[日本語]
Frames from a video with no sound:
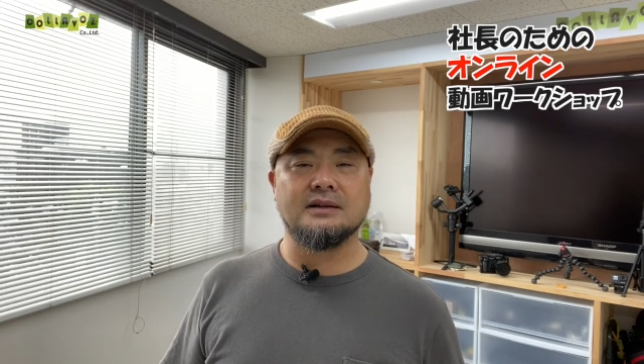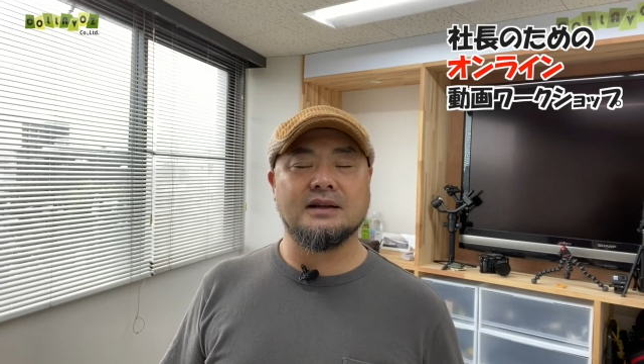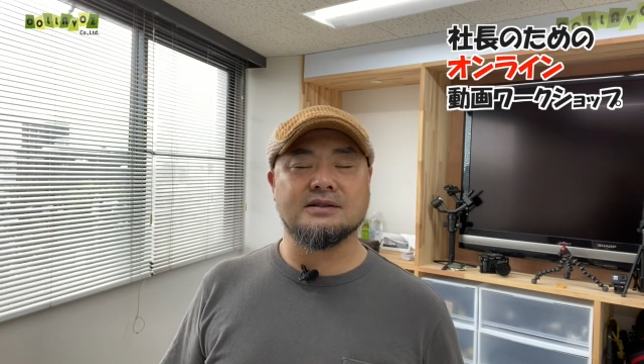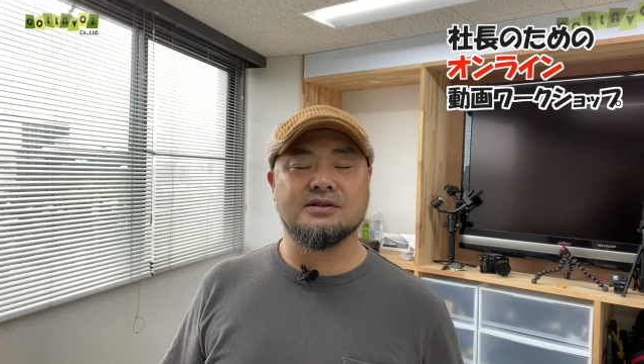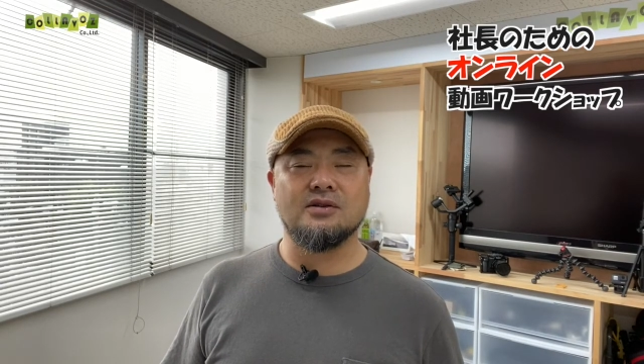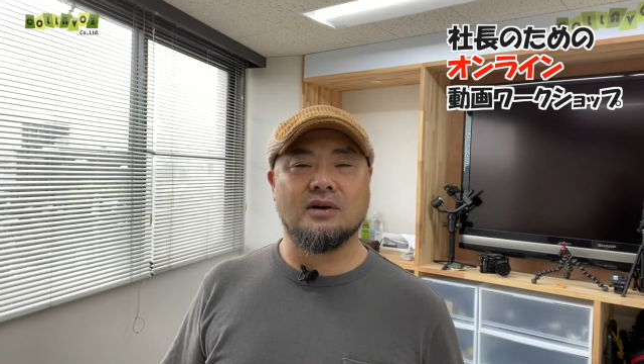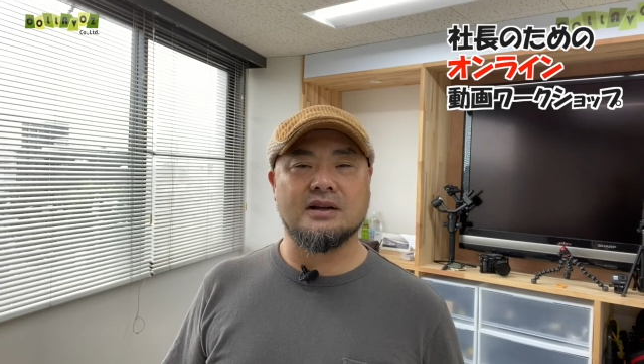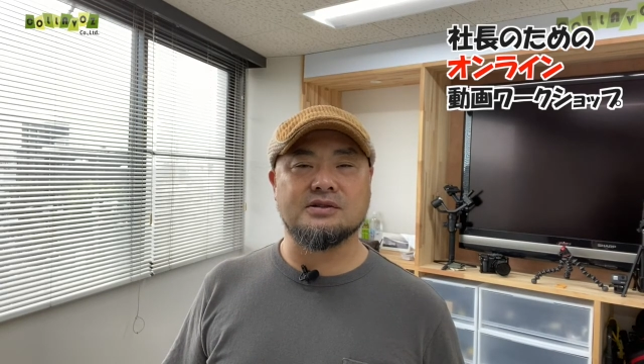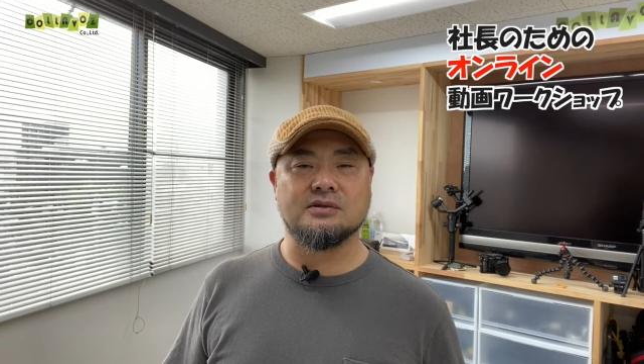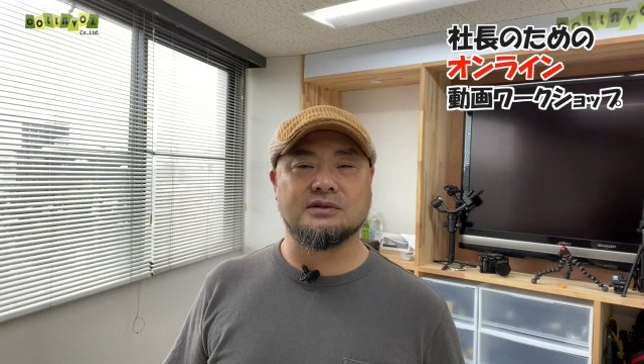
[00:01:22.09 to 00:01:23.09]
りやすいお
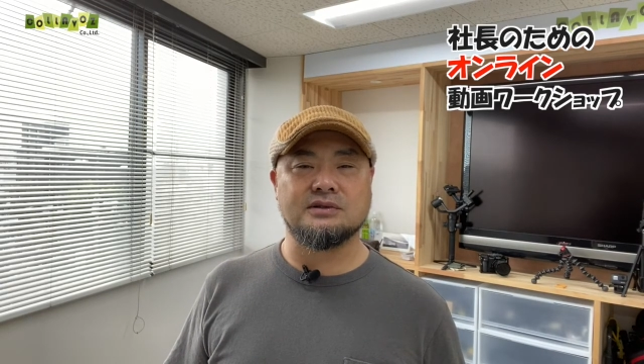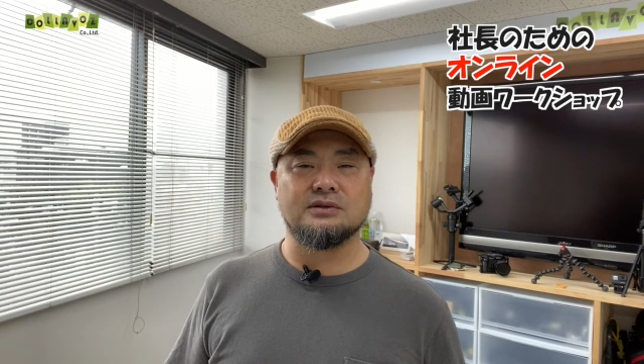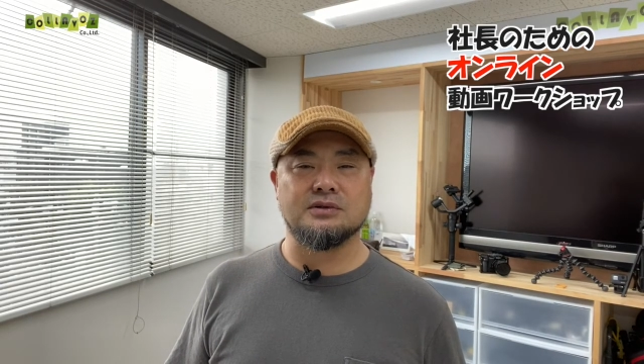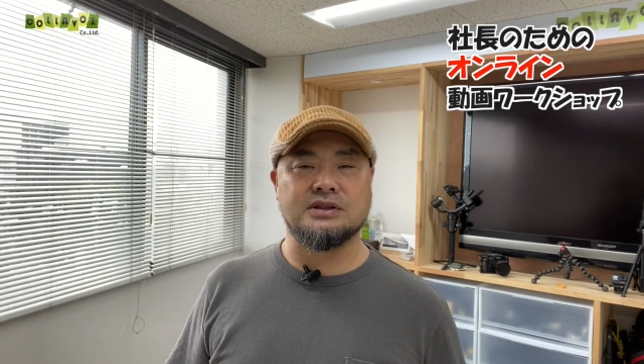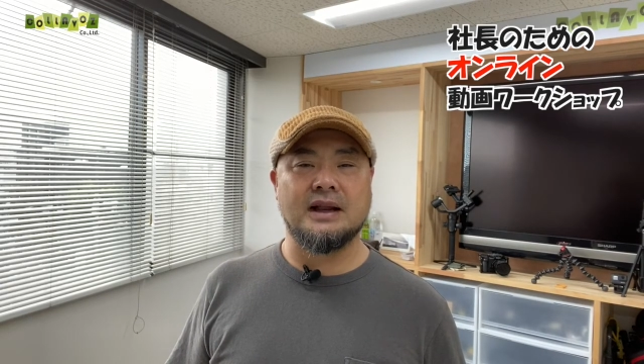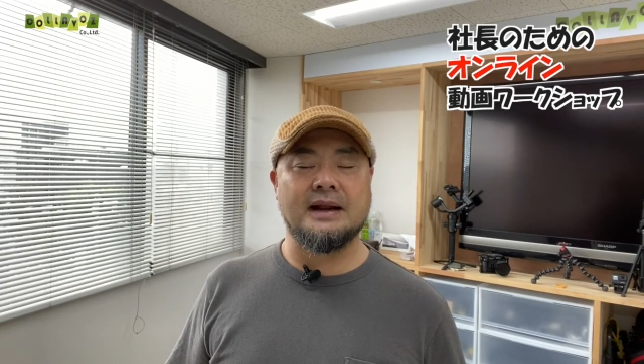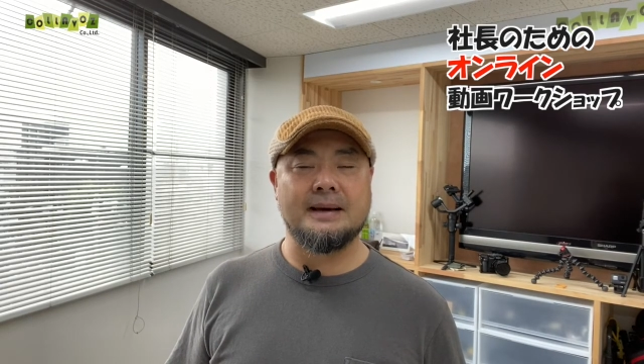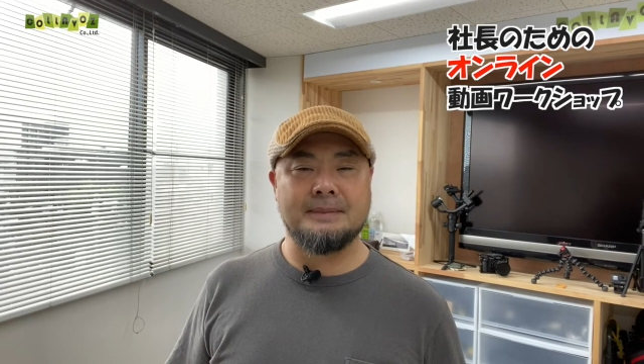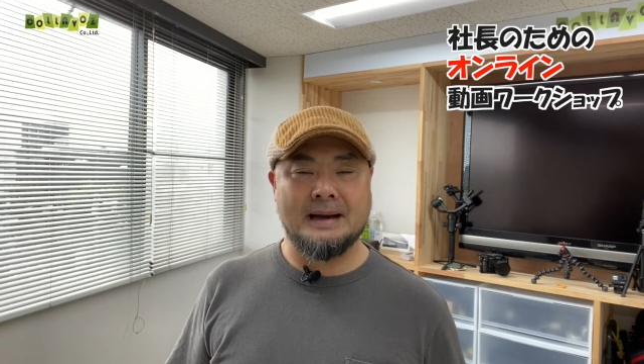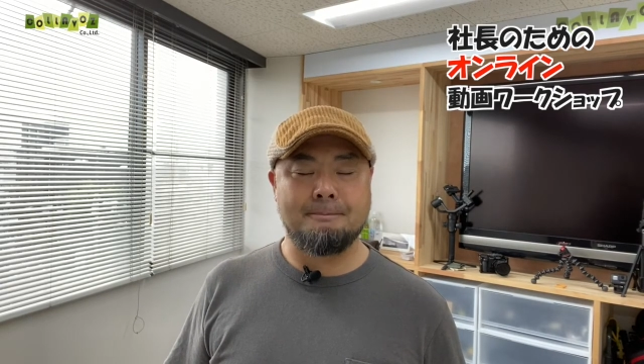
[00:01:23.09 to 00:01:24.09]
話をするとしたな
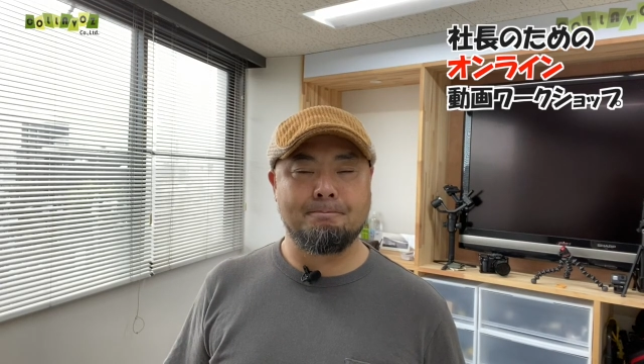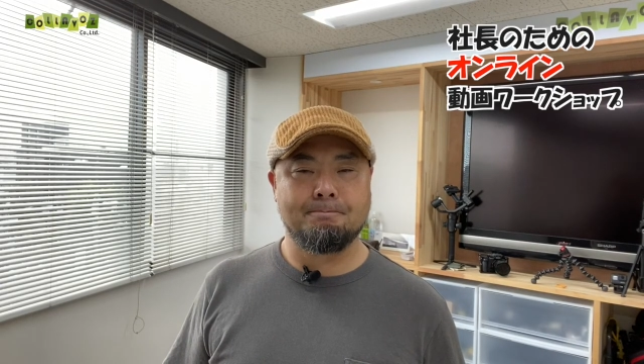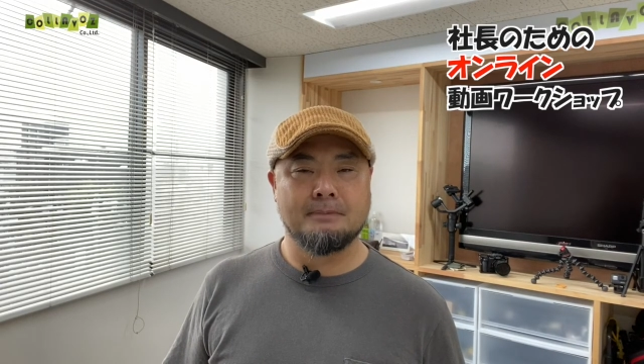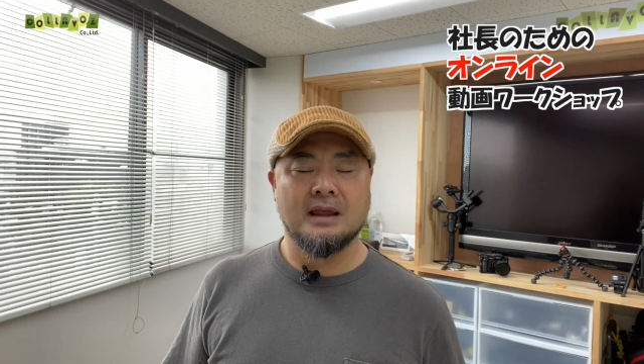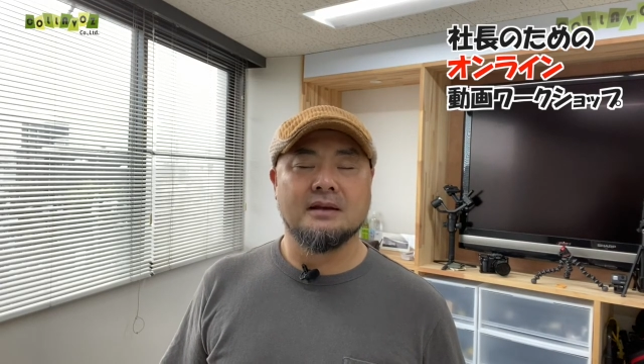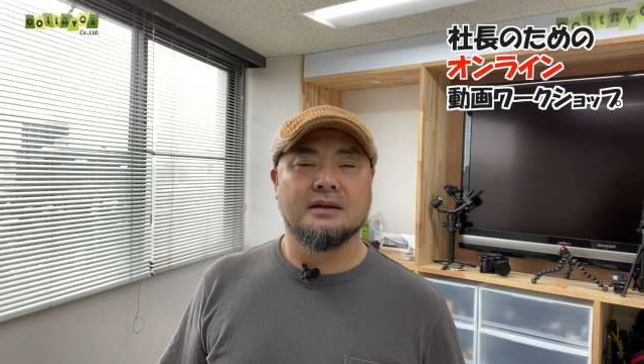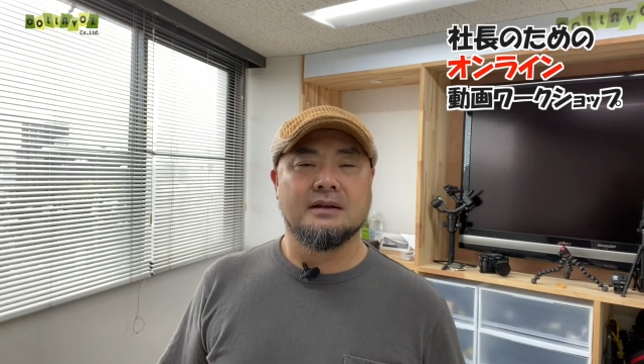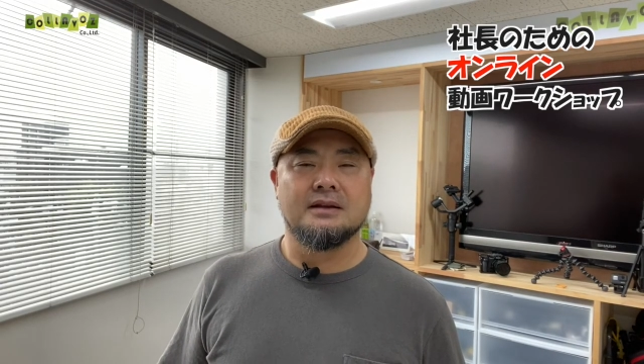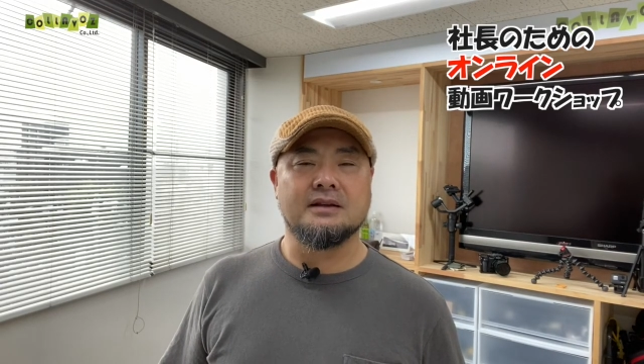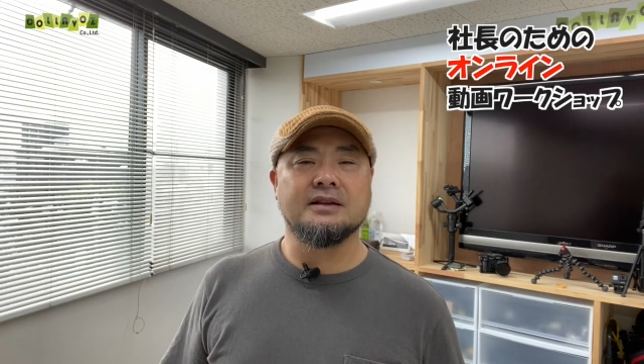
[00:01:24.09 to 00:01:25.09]
らば
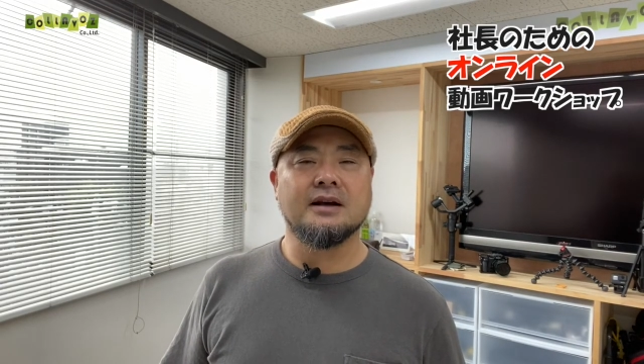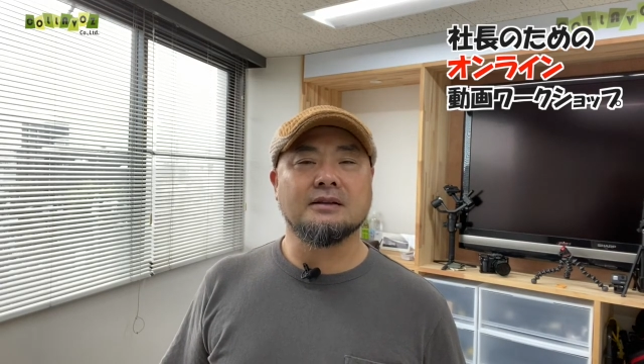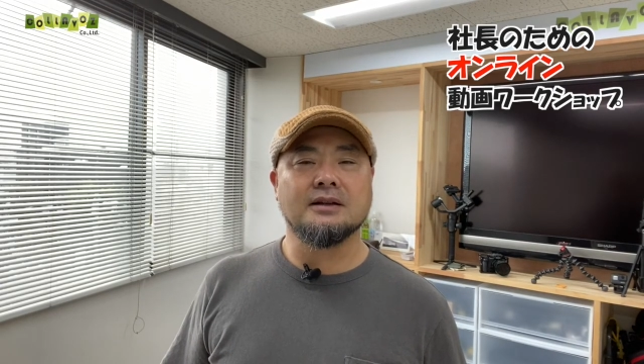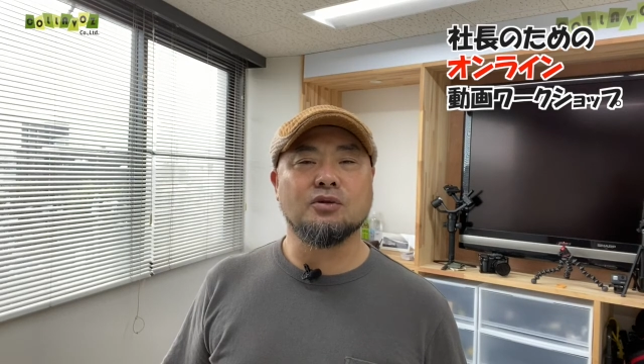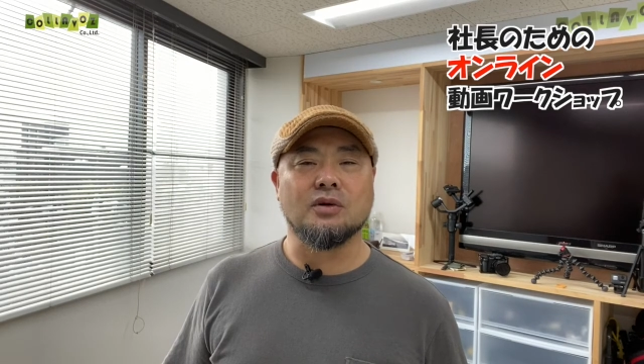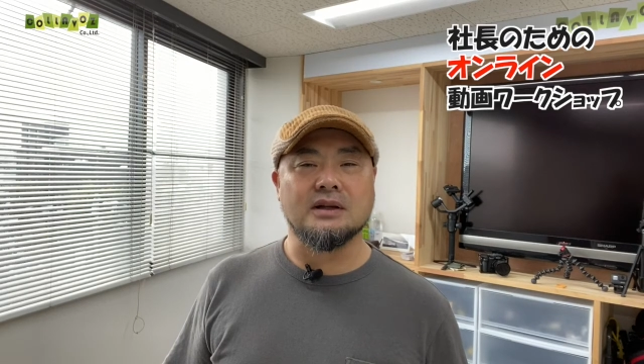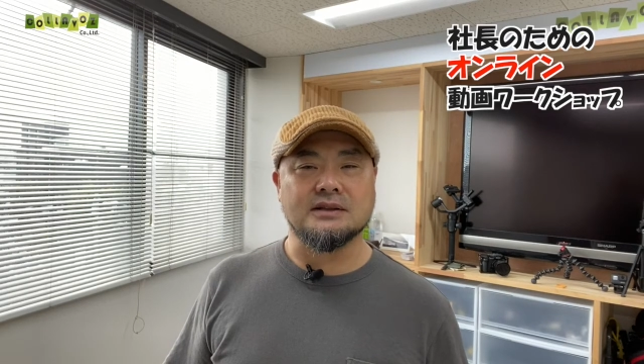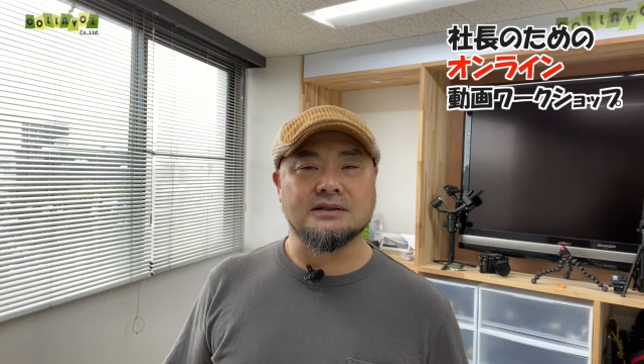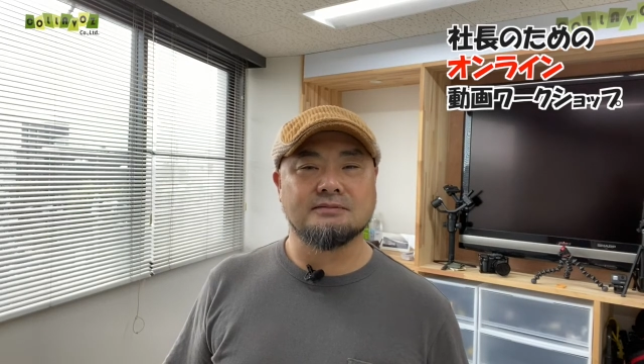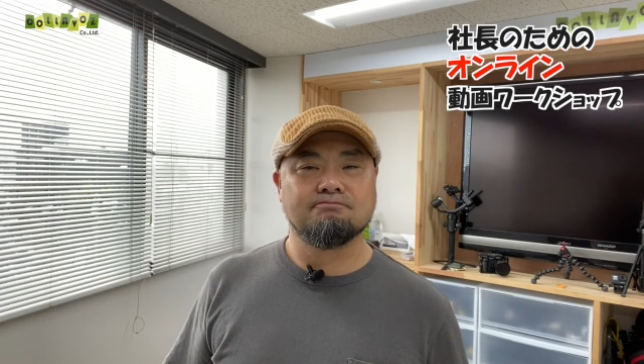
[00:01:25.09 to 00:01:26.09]
行き方動画
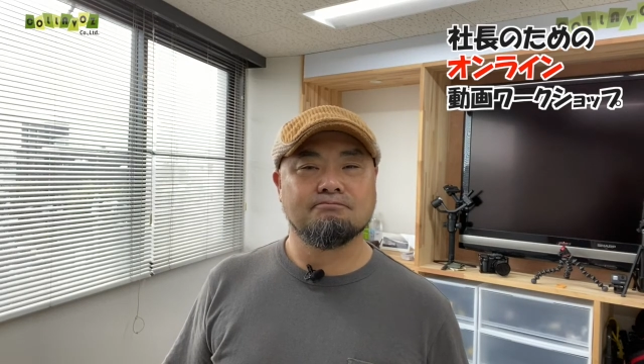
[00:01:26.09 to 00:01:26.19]
です。